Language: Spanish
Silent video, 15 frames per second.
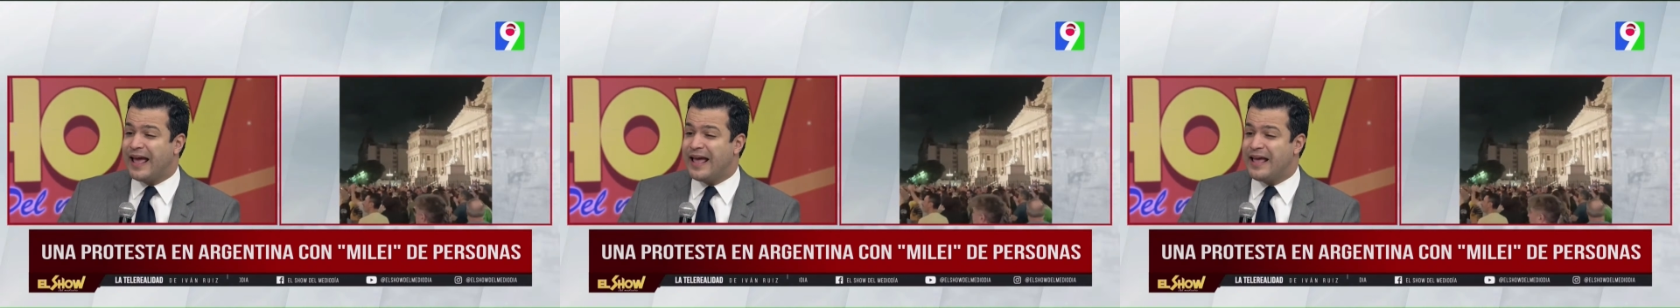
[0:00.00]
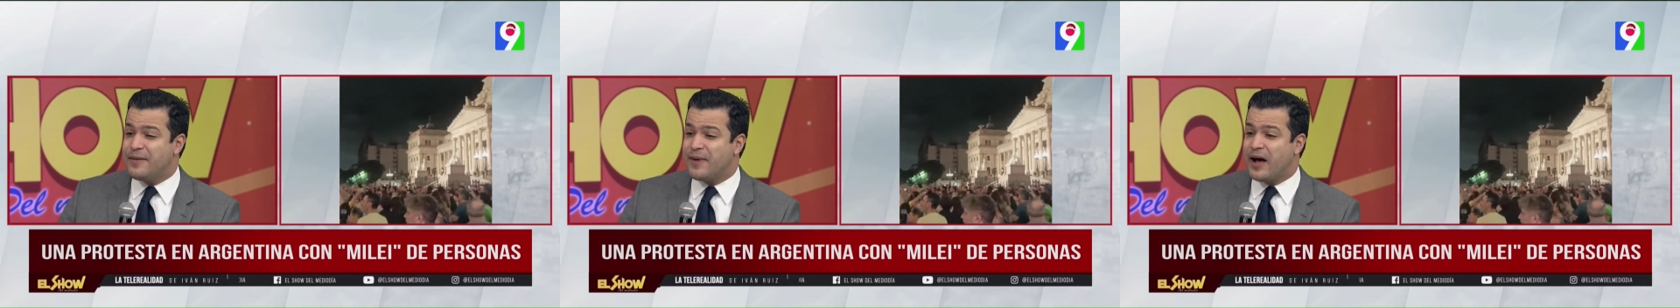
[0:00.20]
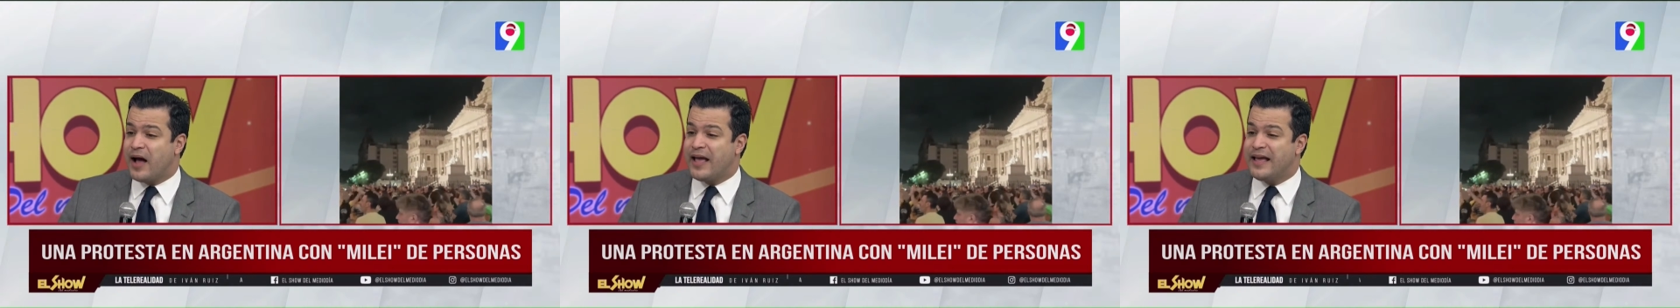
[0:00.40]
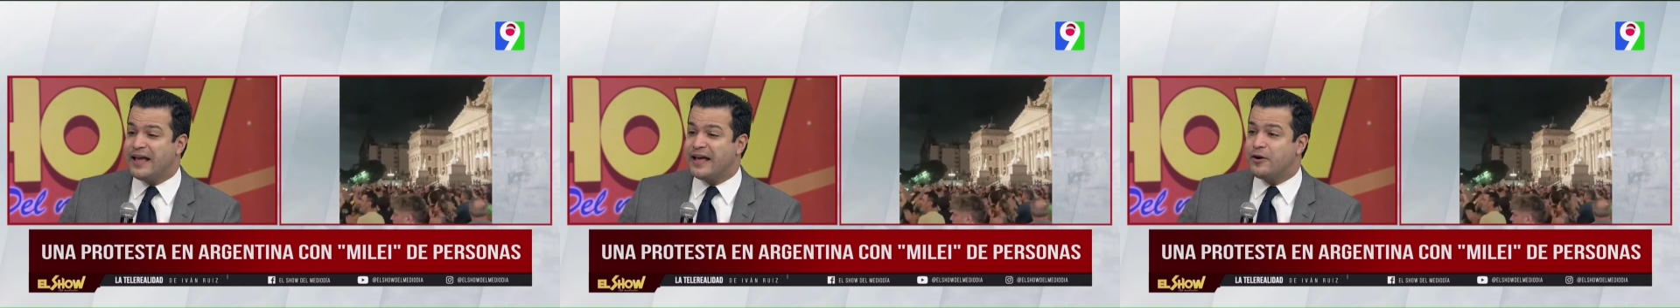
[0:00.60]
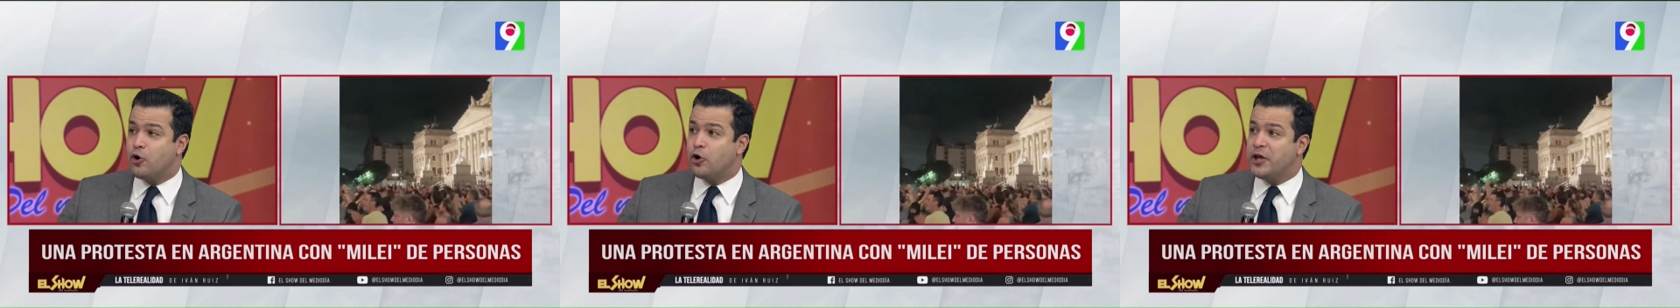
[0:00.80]
qué iba
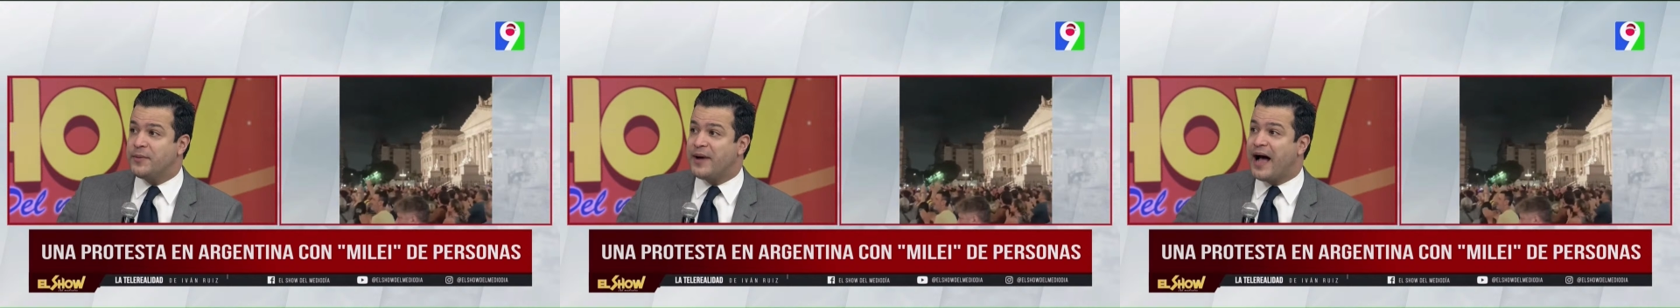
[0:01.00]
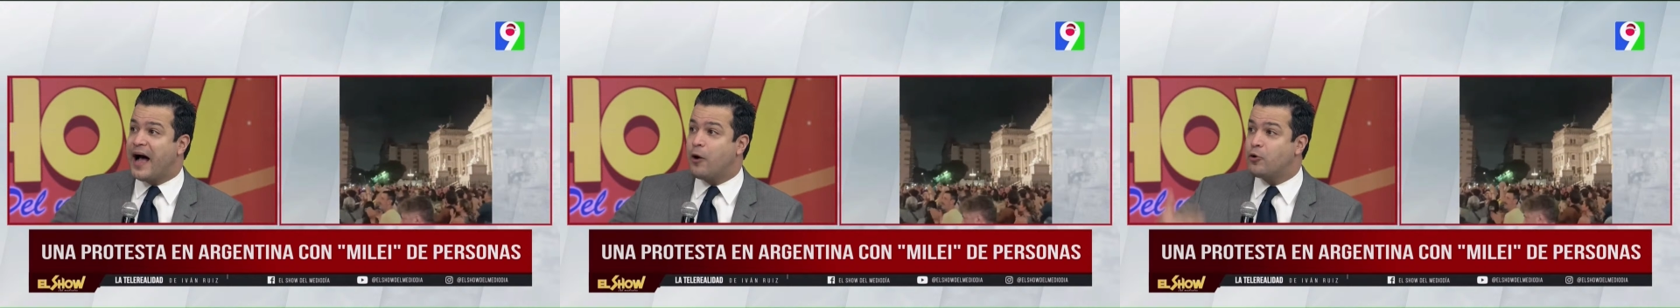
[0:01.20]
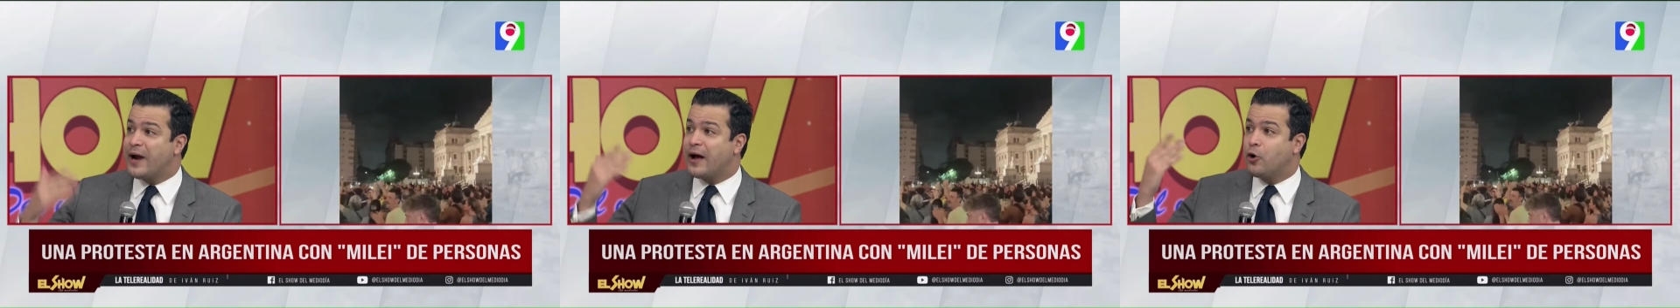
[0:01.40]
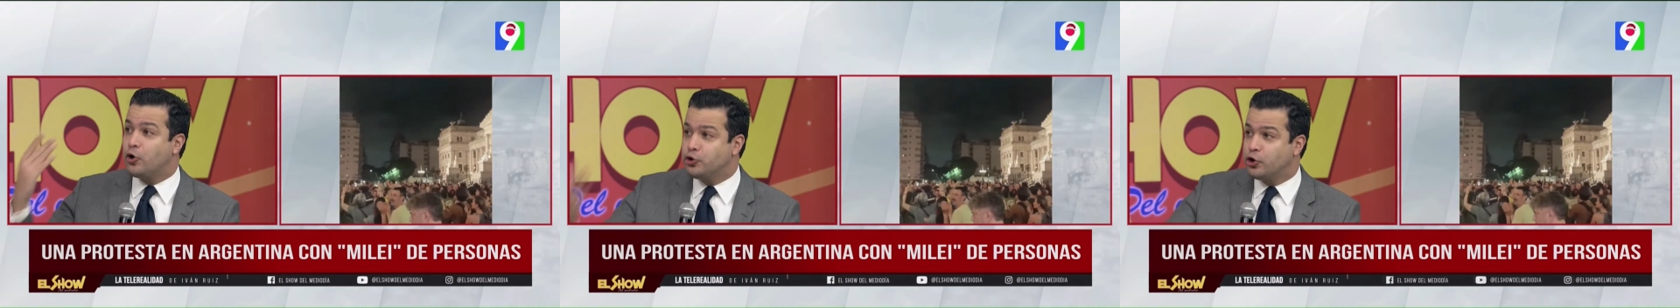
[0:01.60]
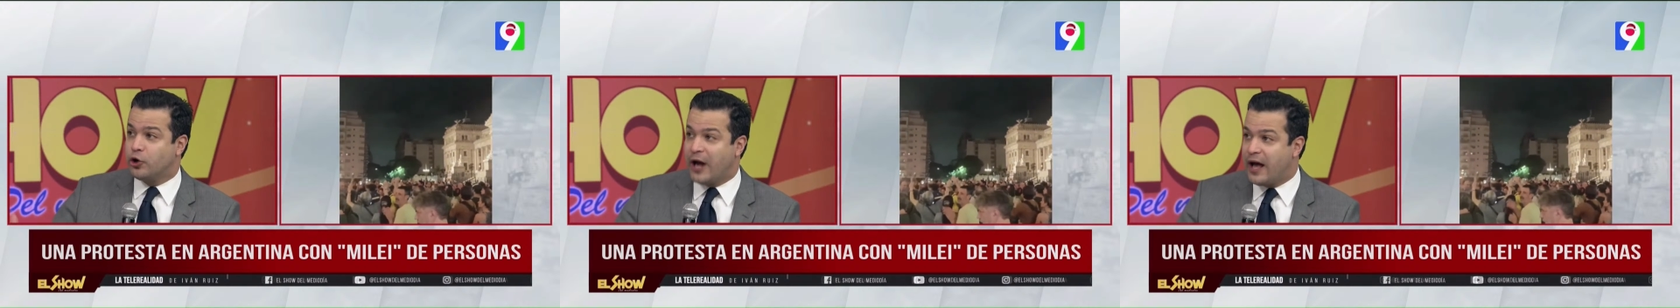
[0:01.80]
y qué no iba a una
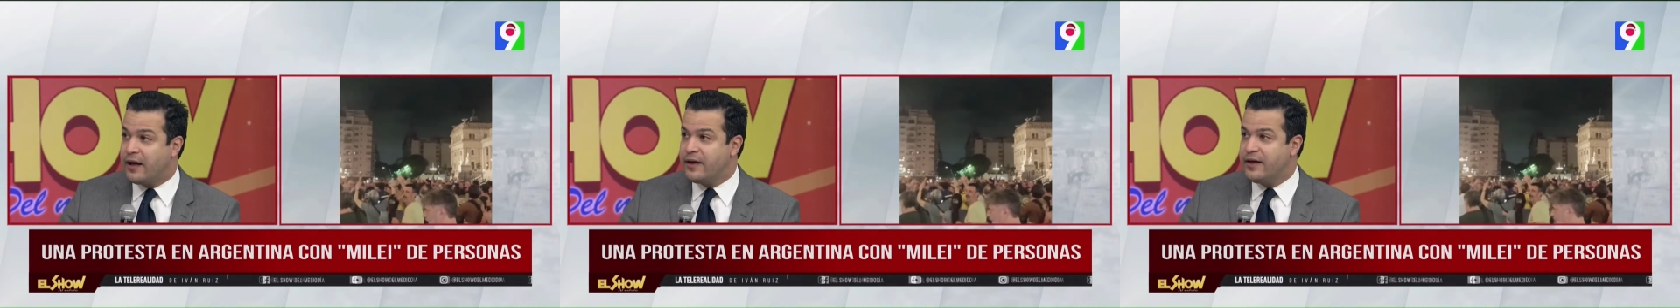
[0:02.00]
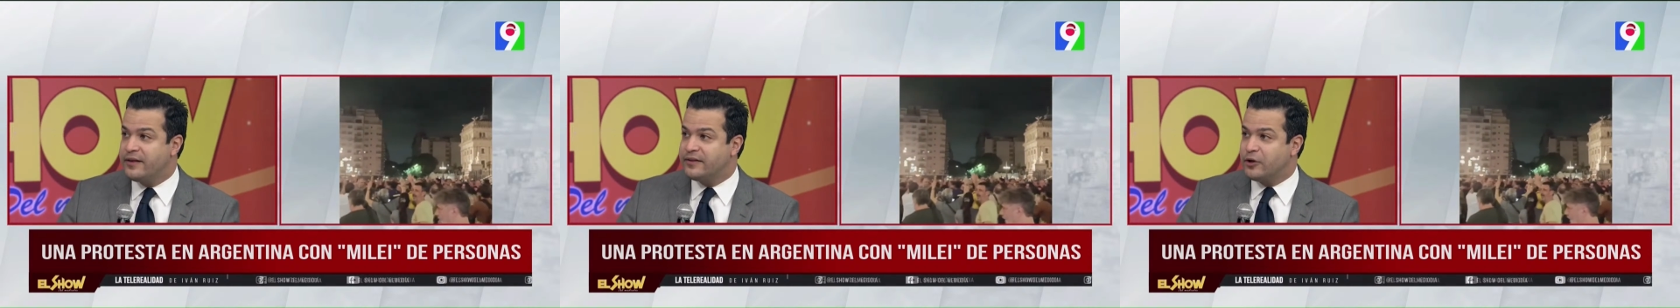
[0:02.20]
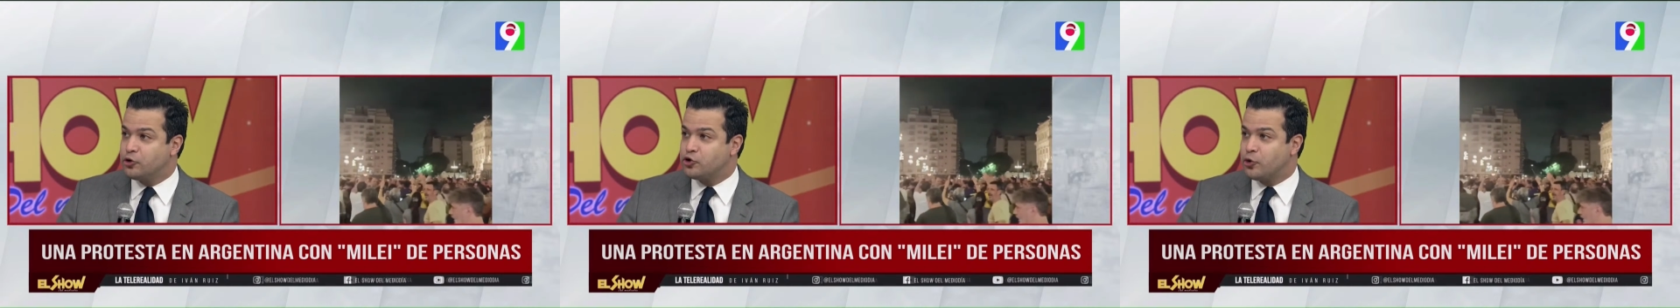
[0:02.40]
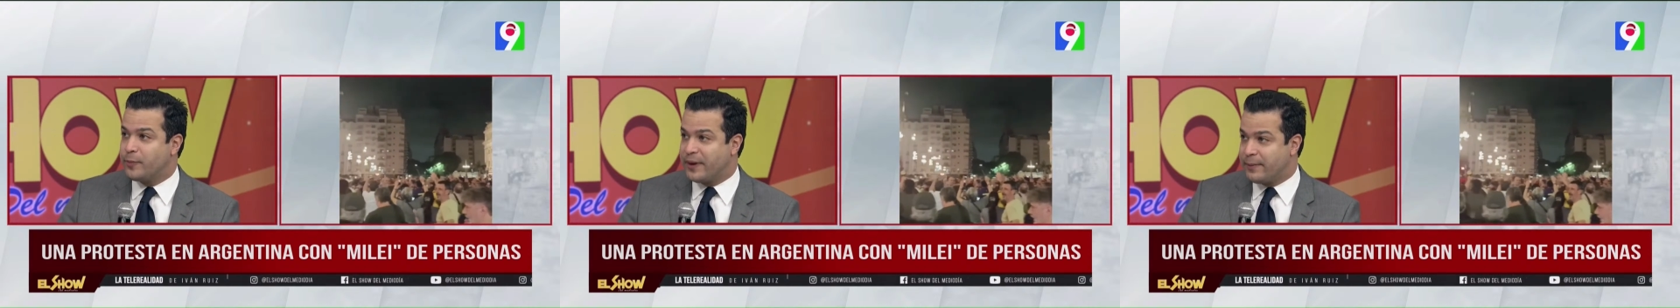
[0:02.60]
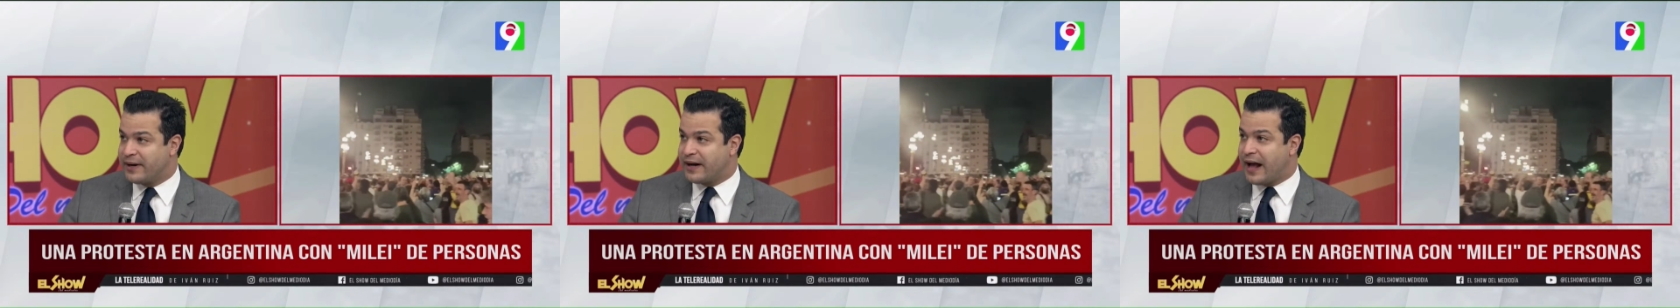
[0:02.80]
góndola, al
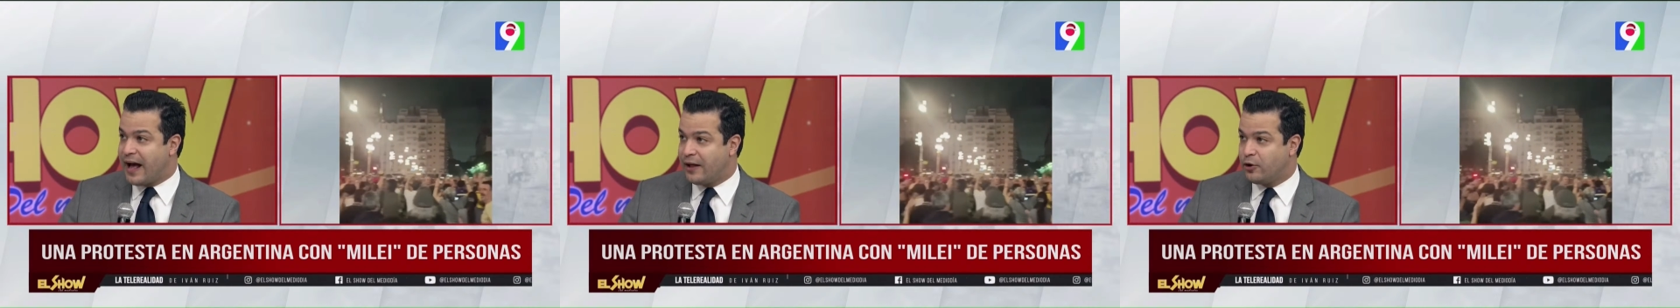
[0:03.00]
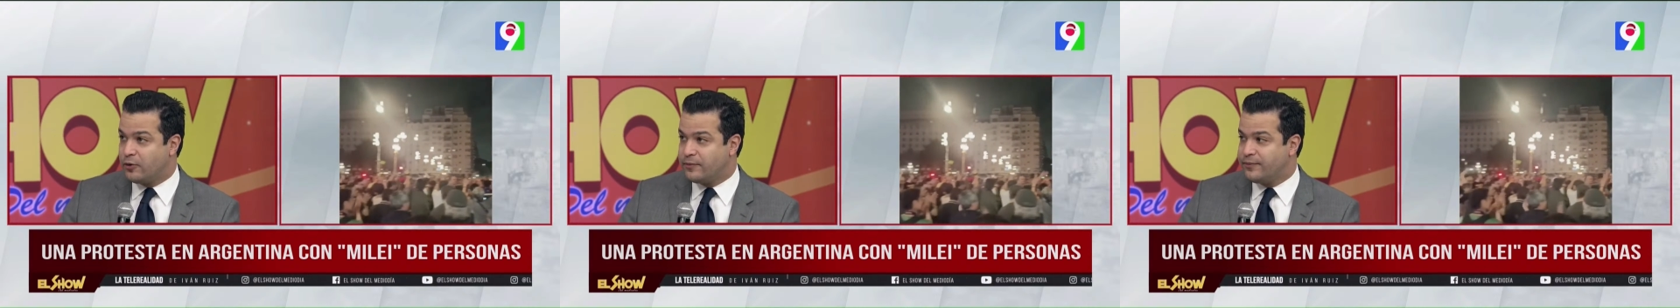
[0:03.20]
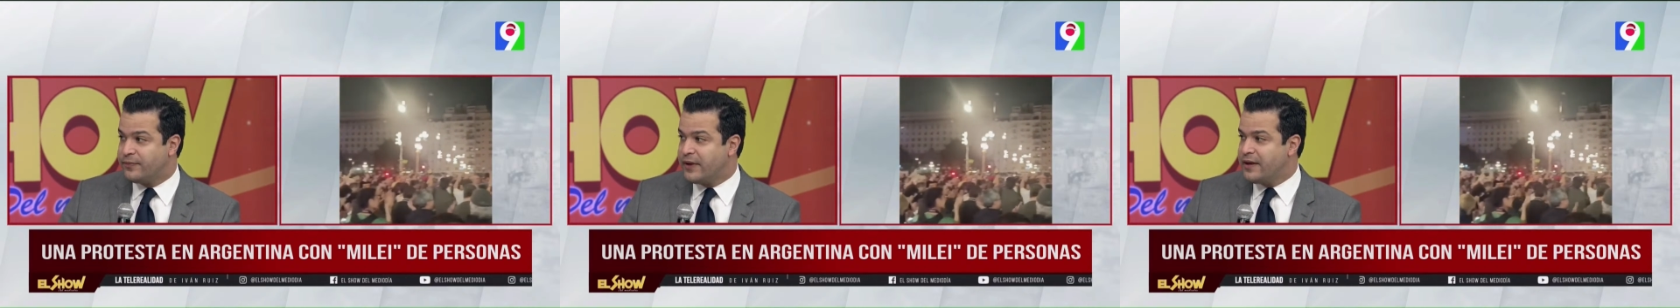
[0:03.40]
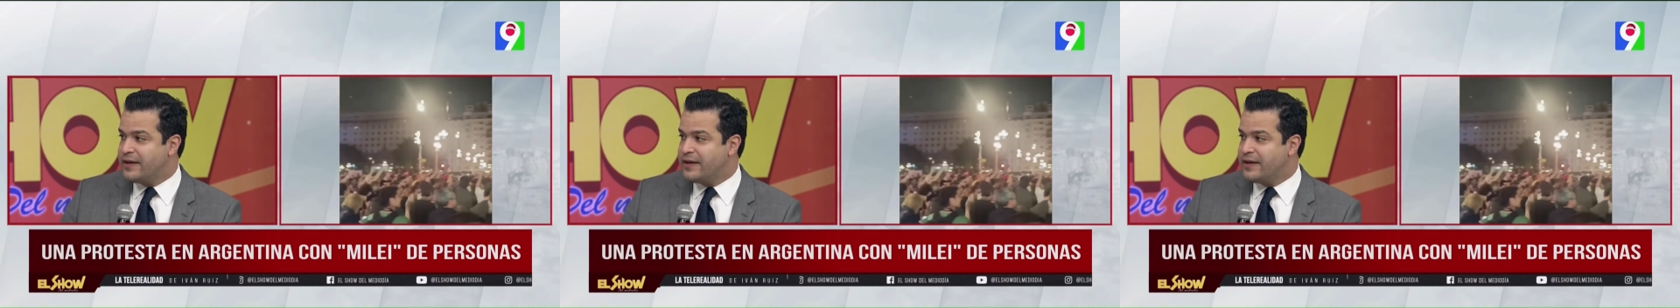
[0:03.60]
supermercado.